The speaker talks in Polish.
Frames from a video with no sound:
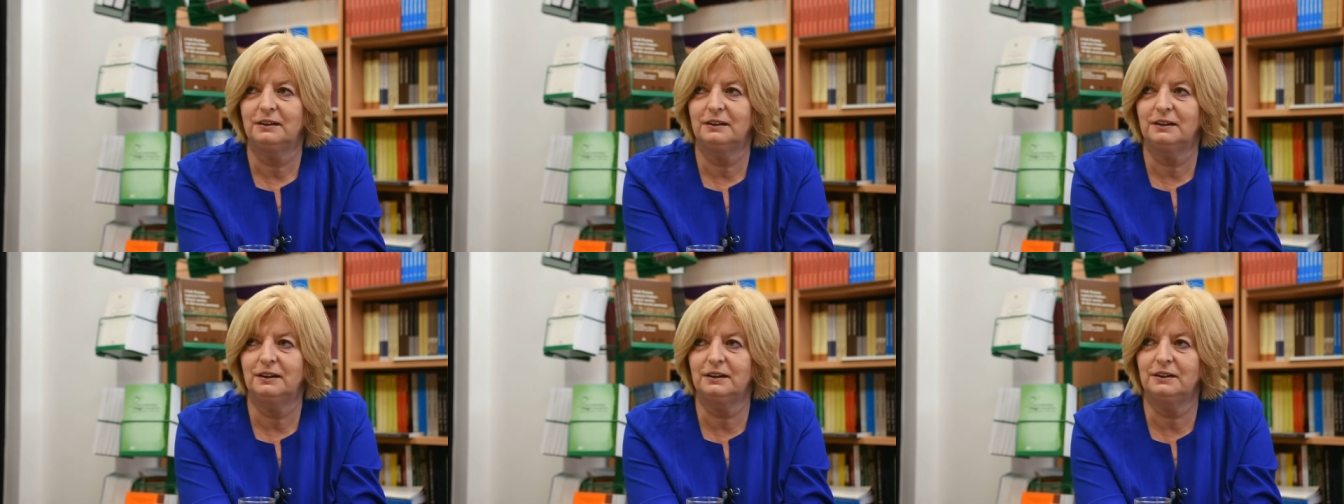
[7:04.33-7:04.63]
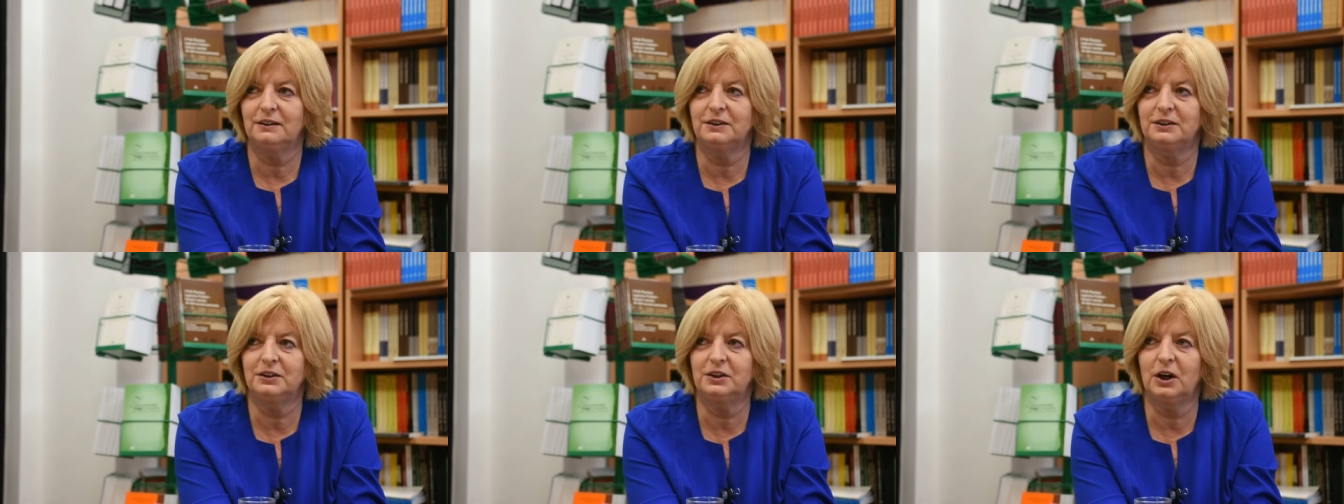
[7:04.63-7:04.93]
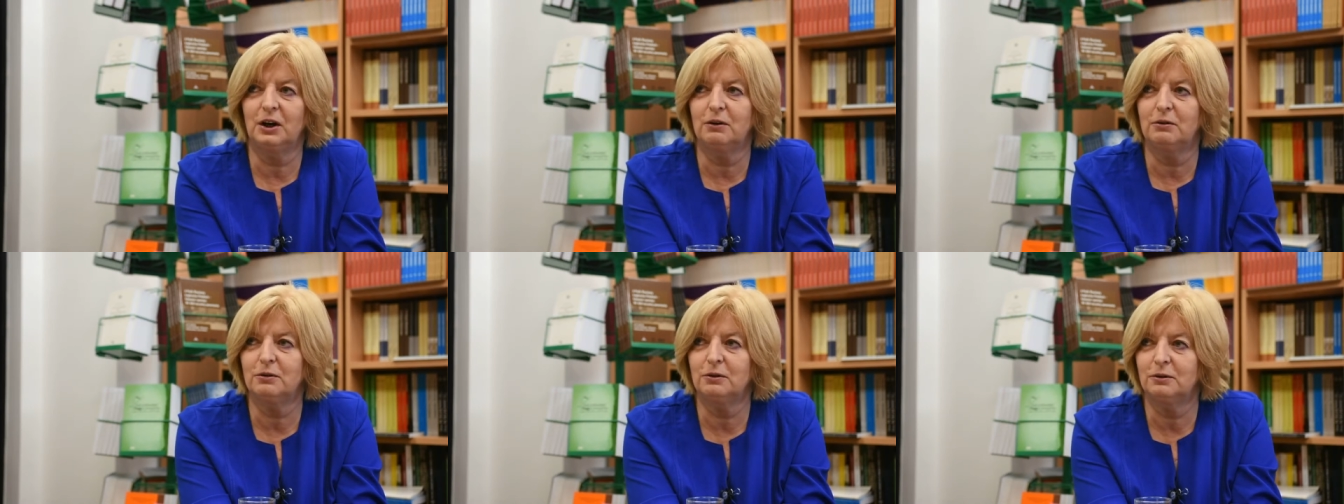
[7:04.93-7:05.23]
tych z
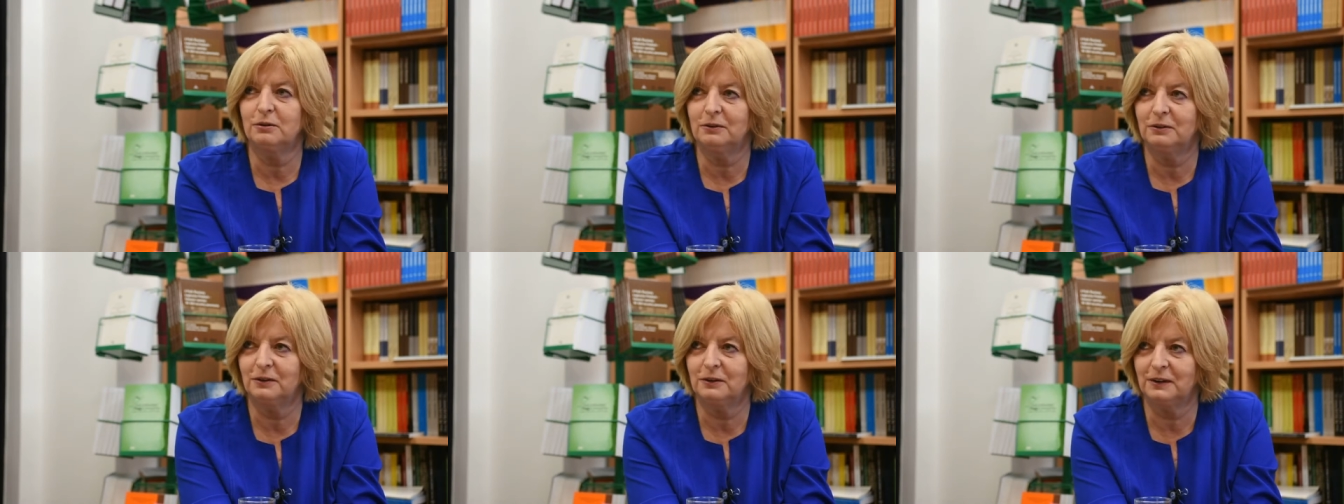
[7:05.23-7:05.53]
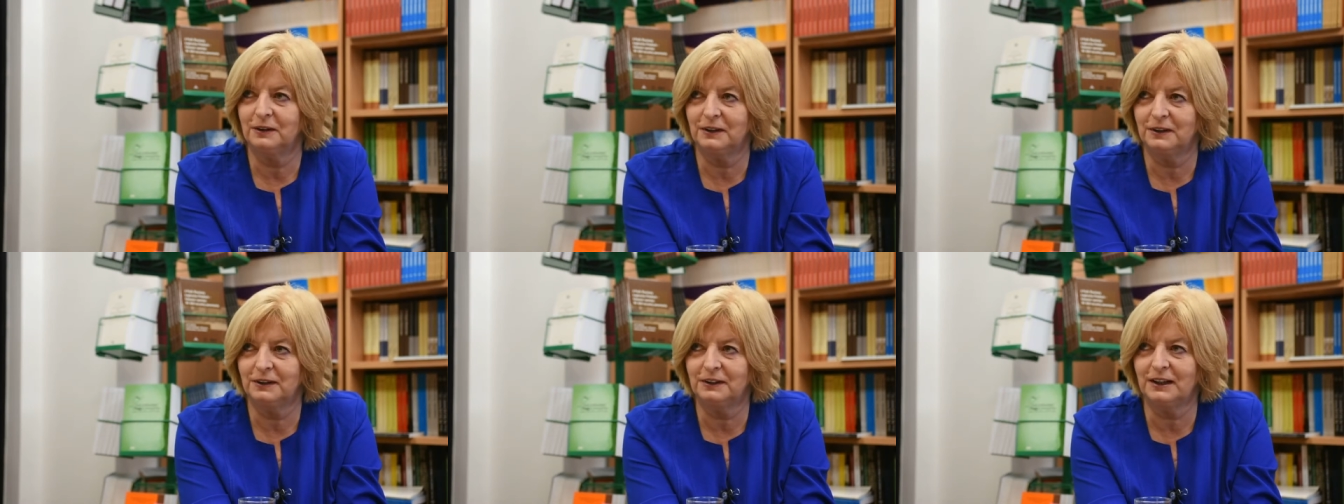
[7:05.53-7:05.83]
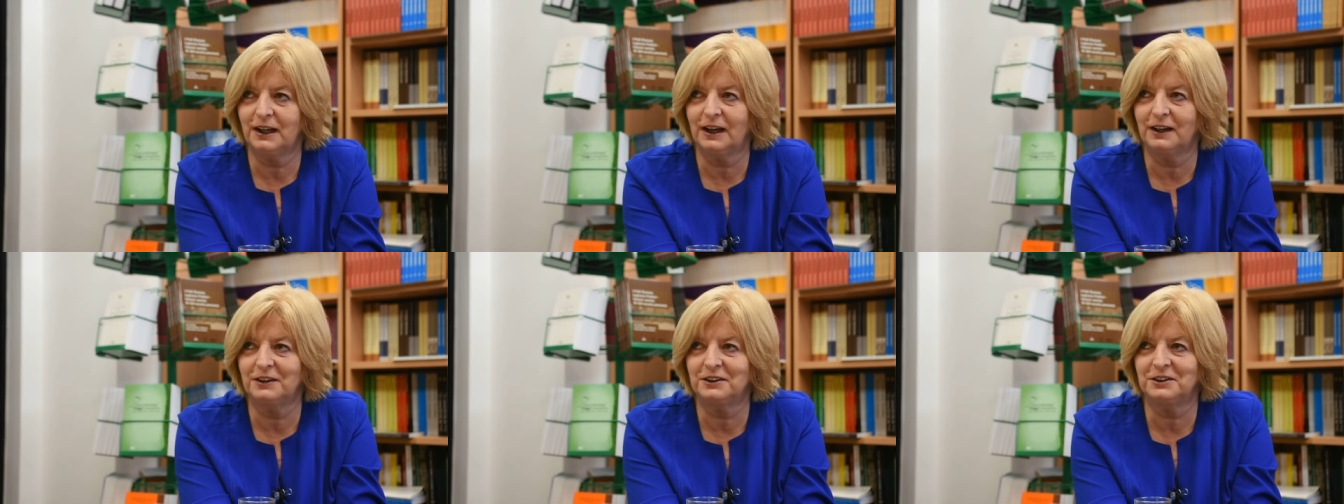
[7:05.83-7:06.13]
dołu,
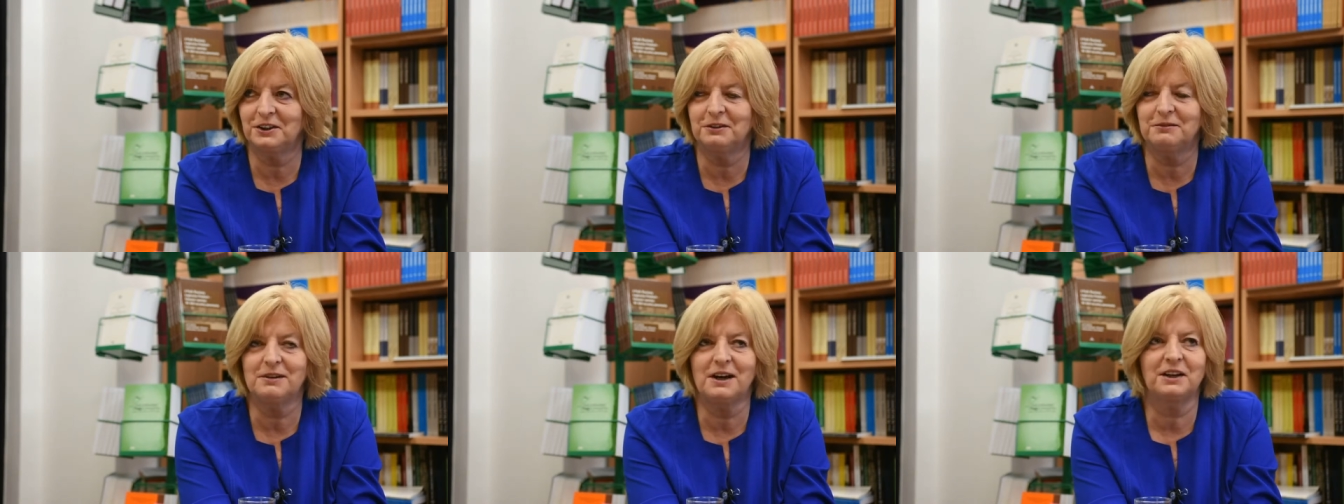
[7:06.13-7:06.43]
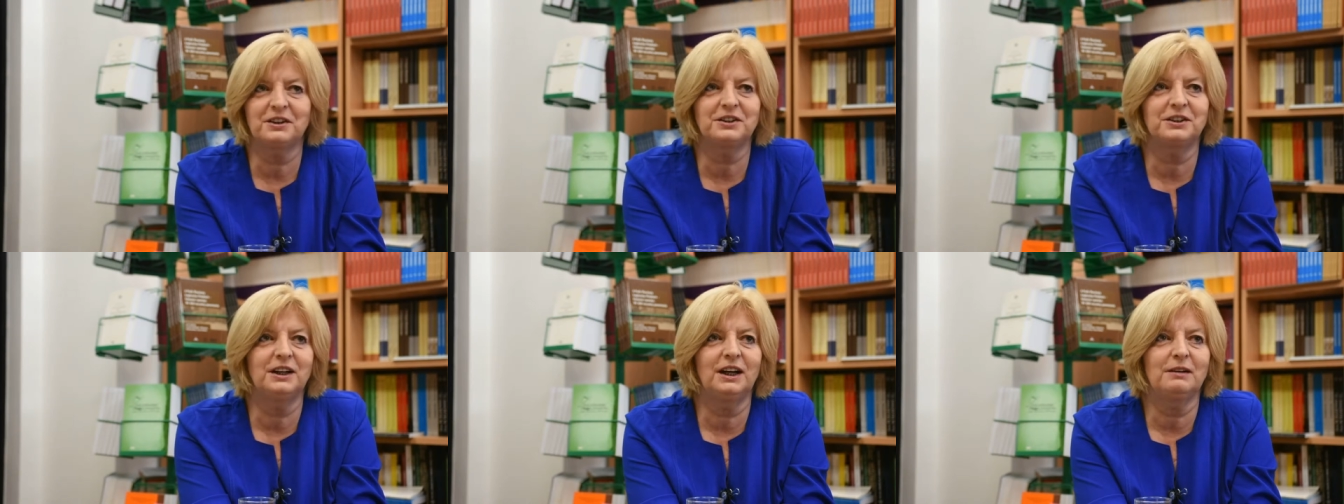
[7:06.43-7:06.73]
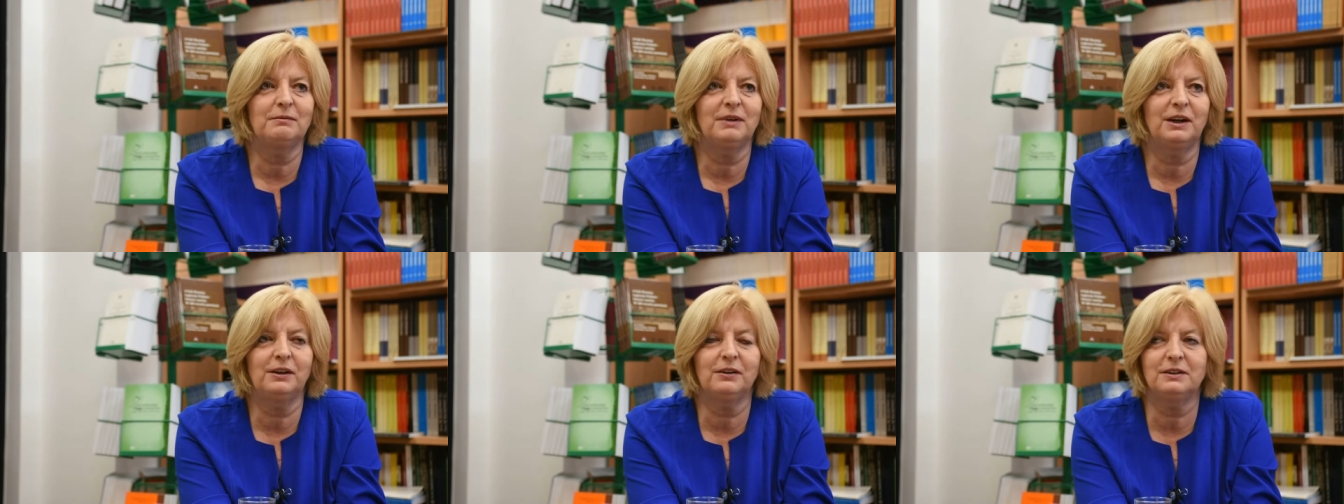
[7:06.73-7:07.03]
także ważna,
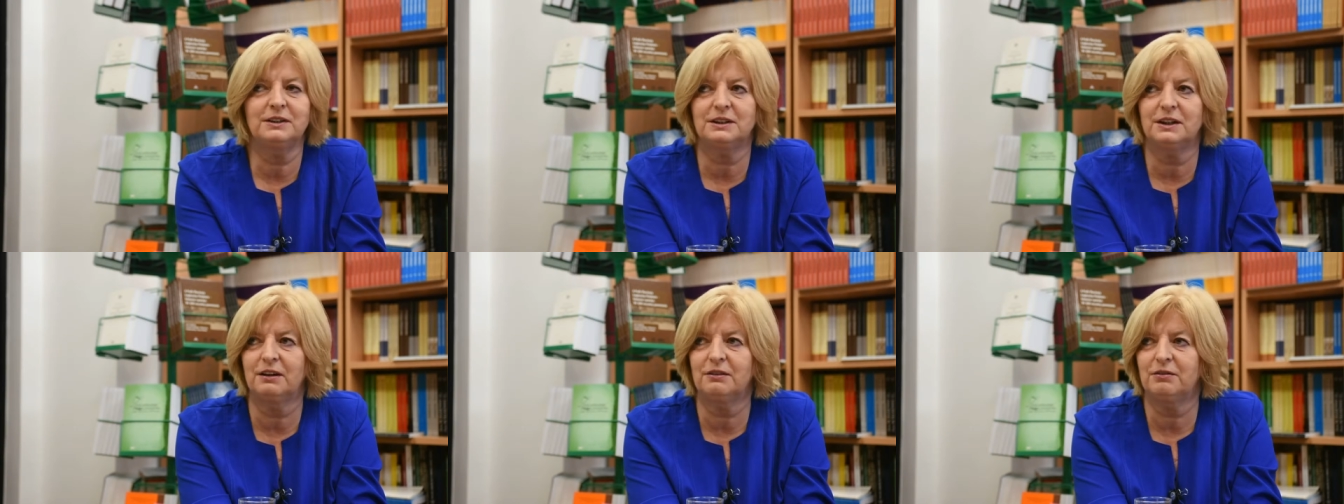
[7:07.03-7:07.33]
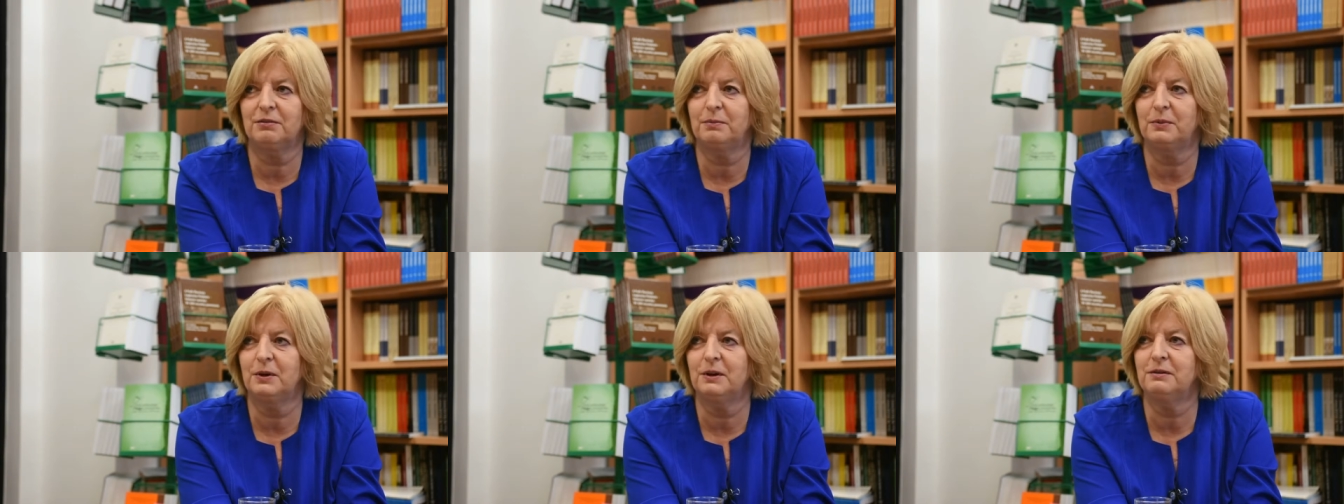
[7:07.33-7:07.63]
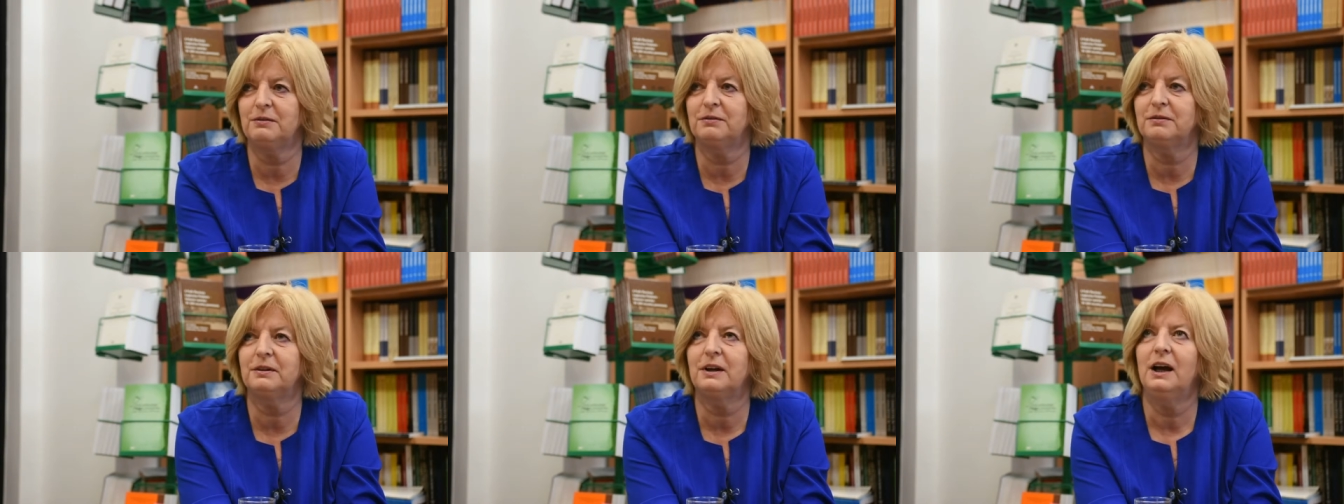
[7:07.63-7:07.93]
mająca wpływ